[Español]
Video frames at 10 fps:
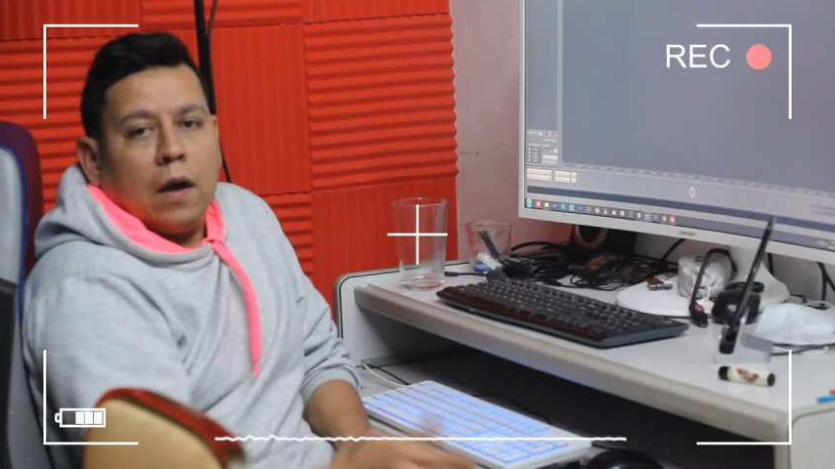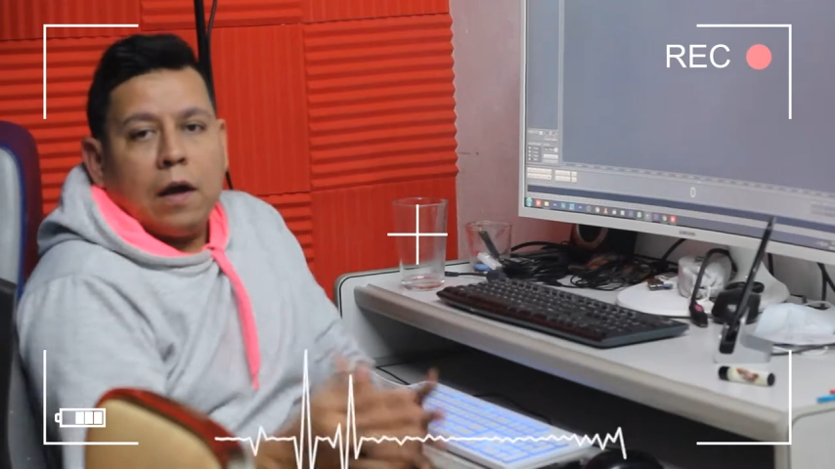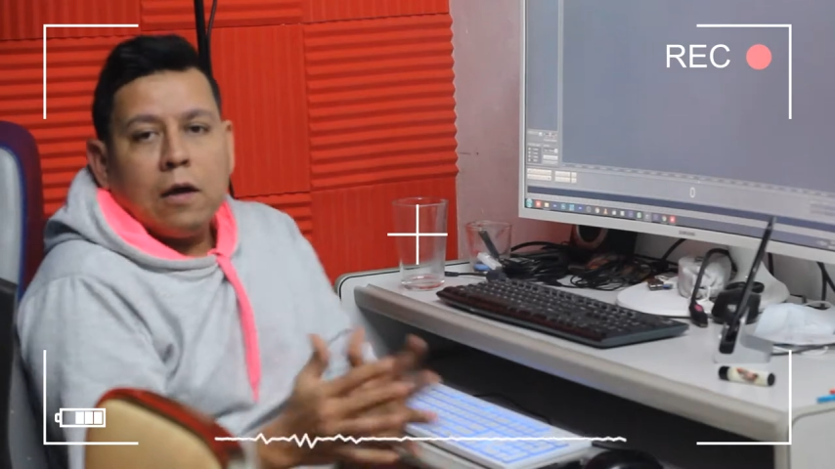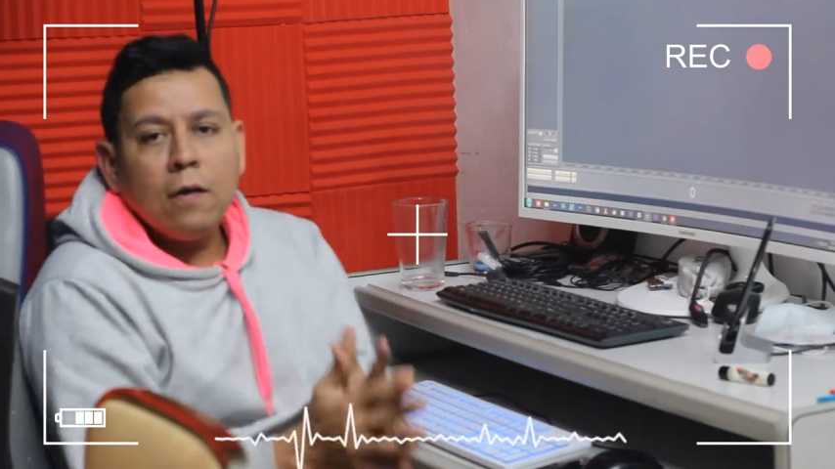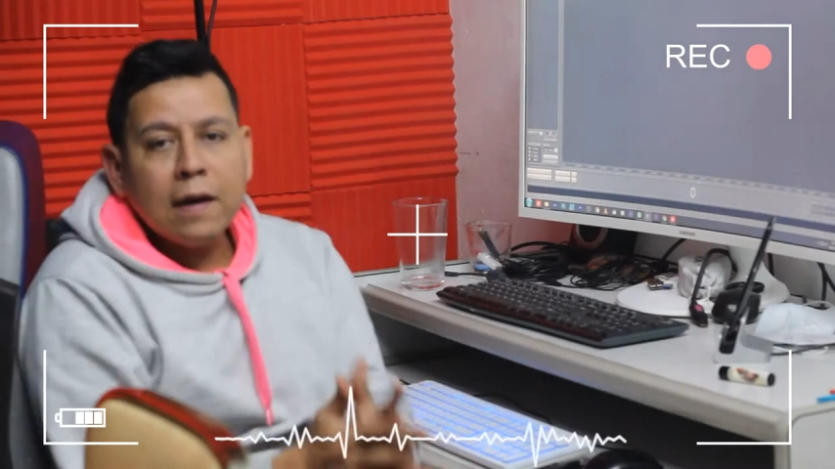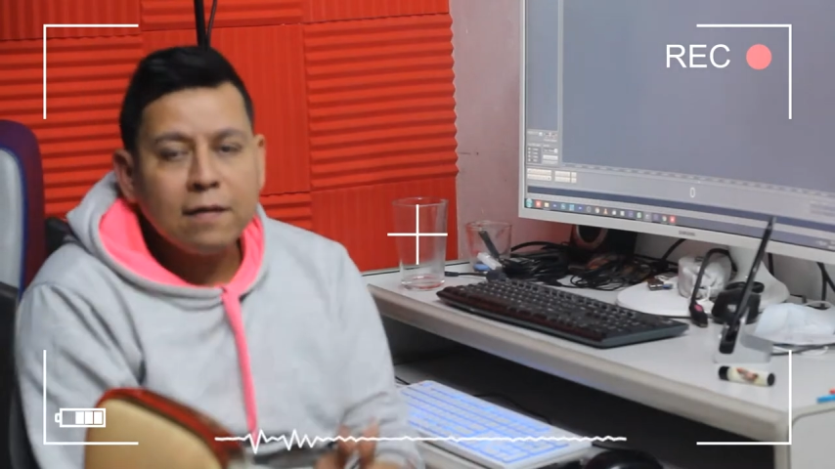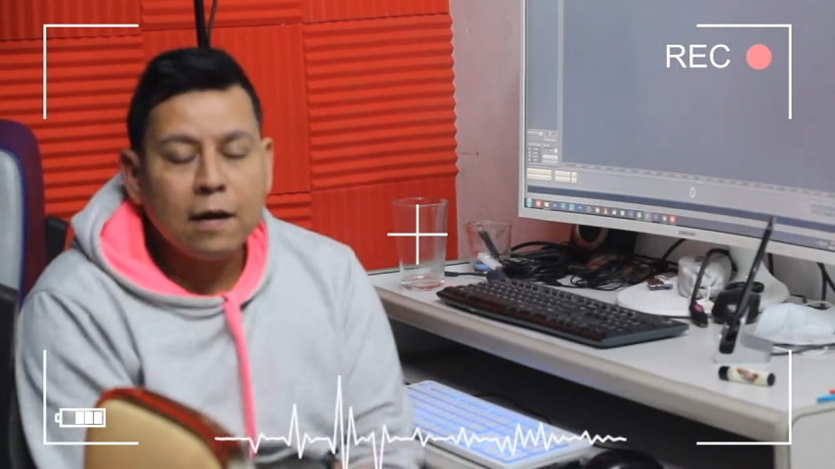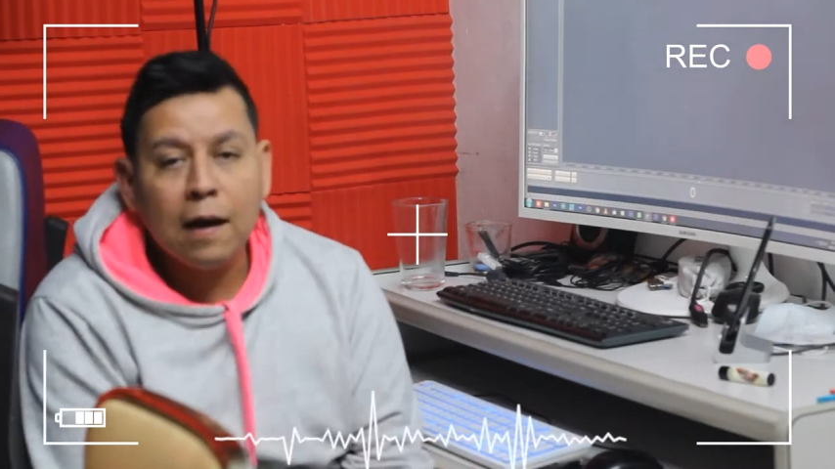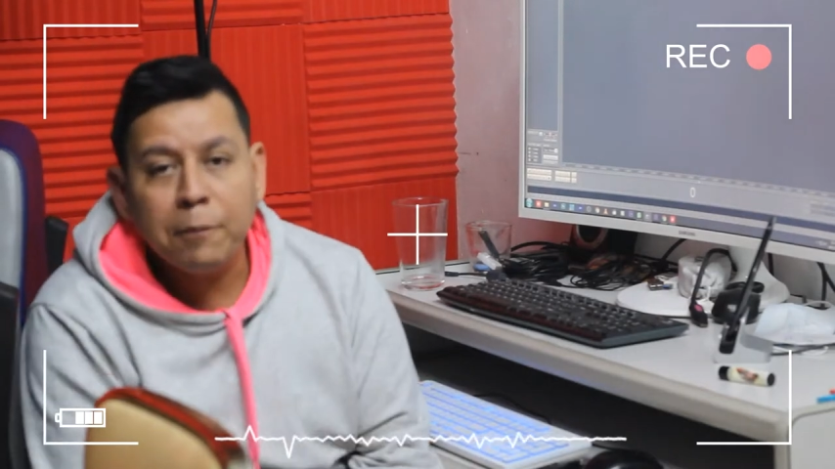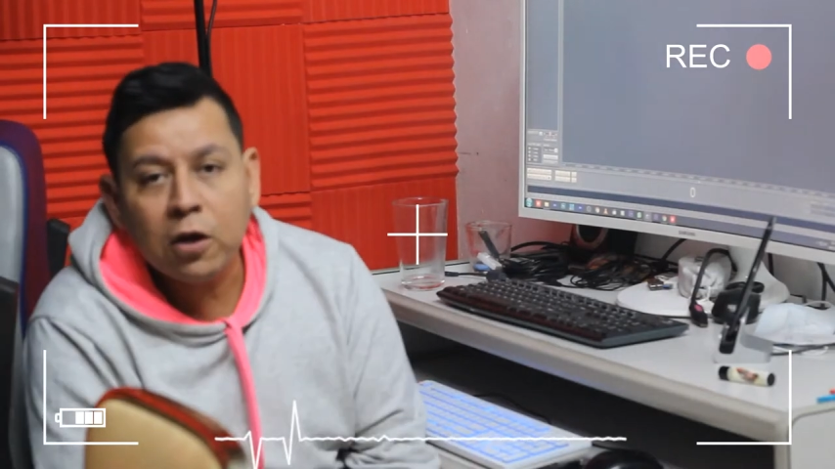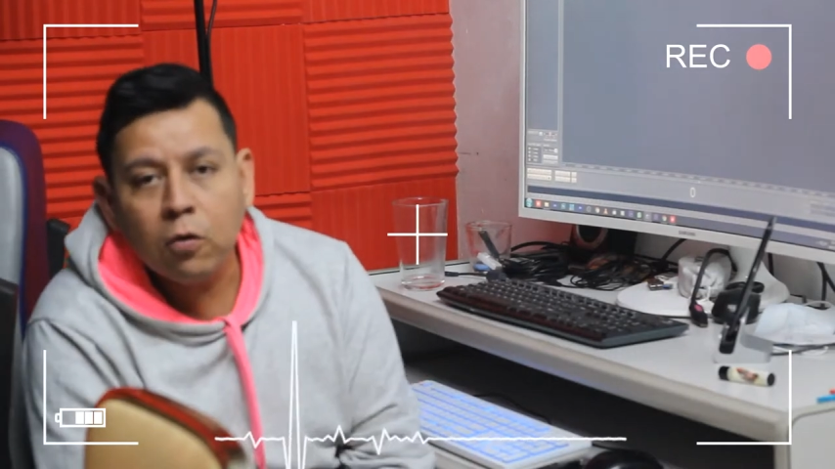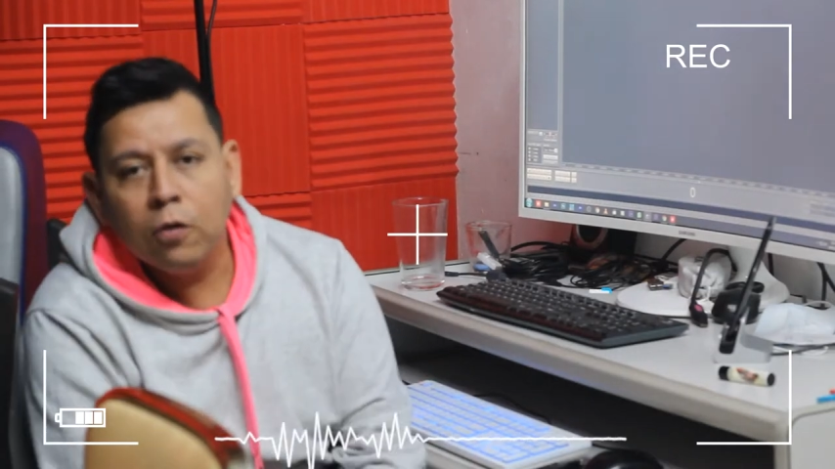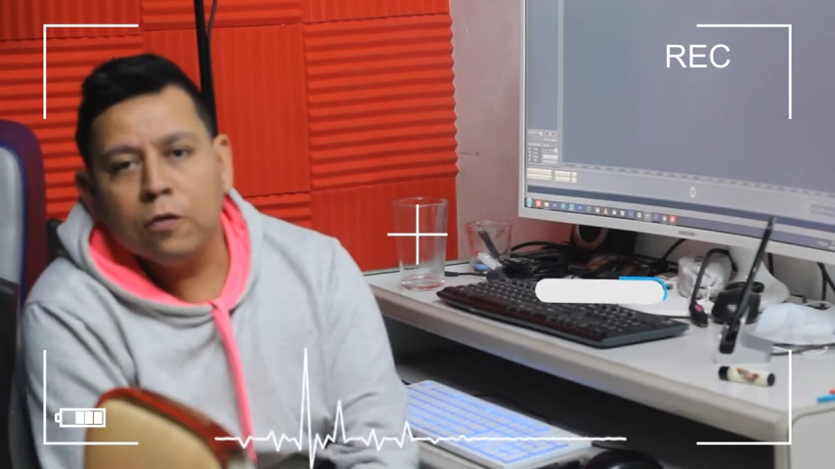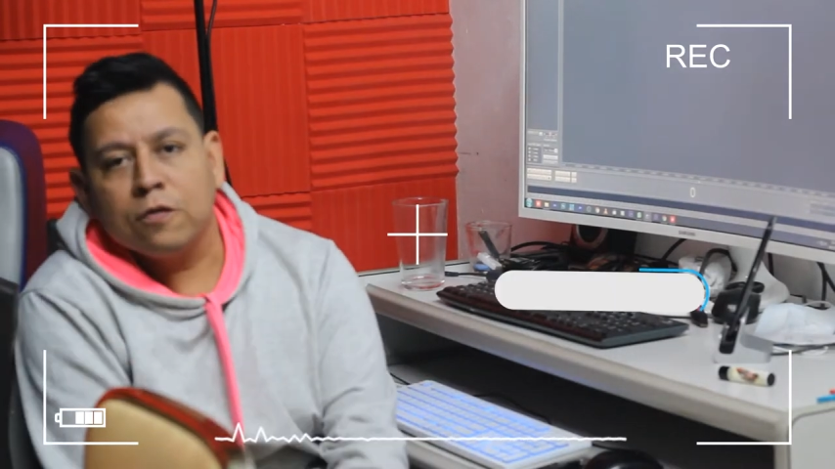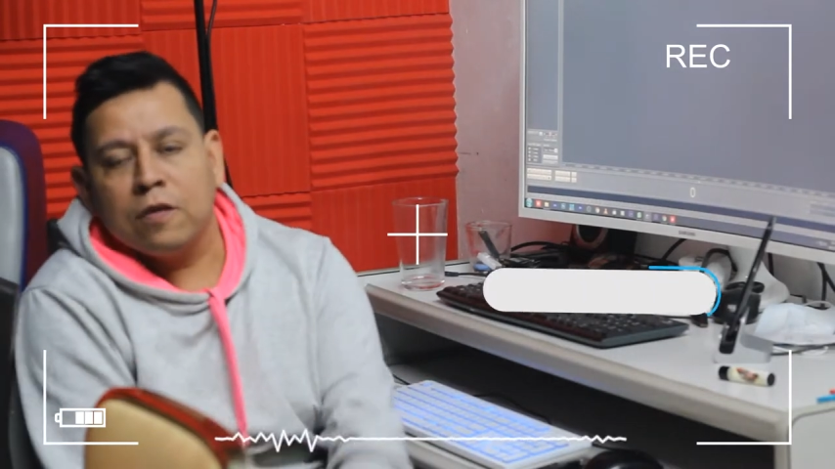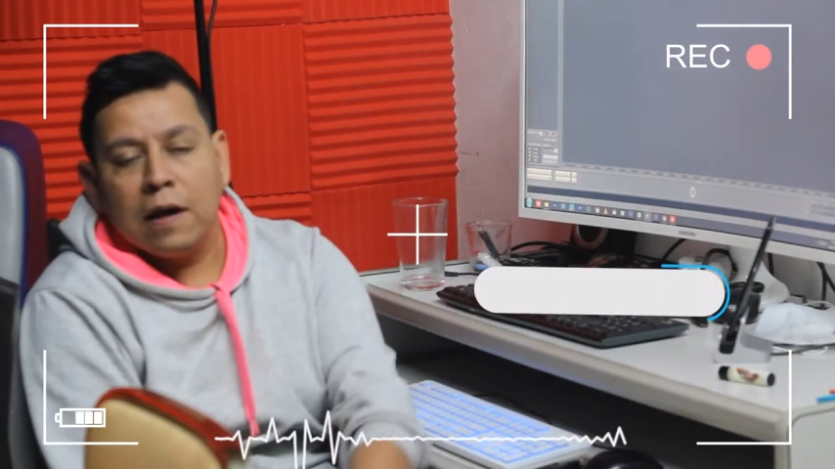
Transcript: Hey, hola, ¿qué tal amigos